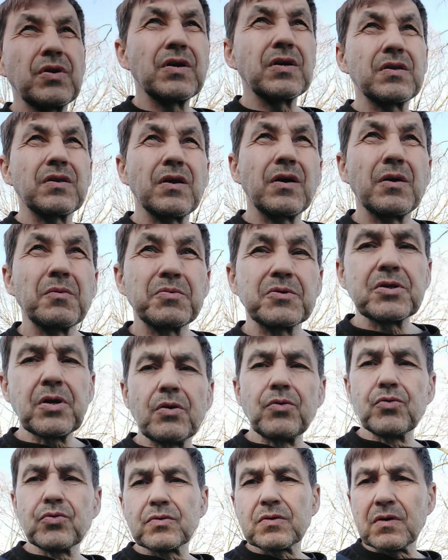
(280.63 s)
это
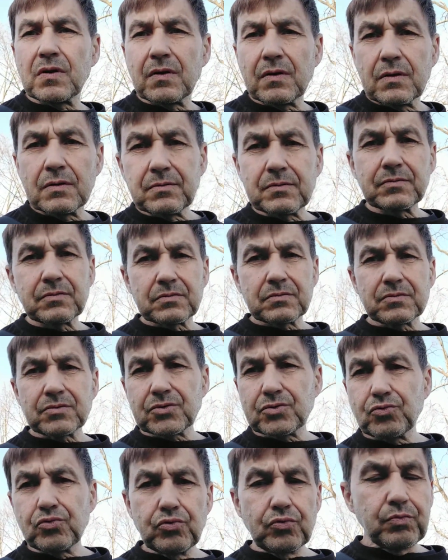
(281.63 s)
абсолютно
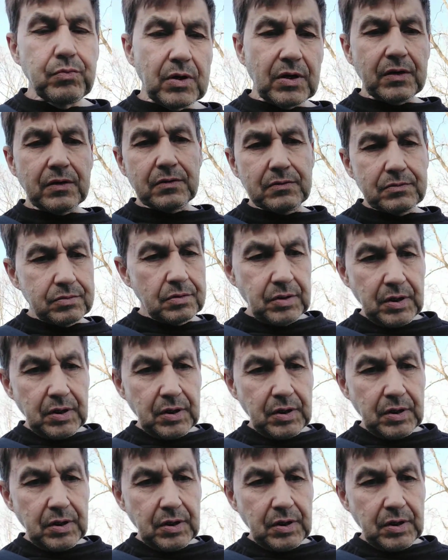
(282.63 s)
сугубо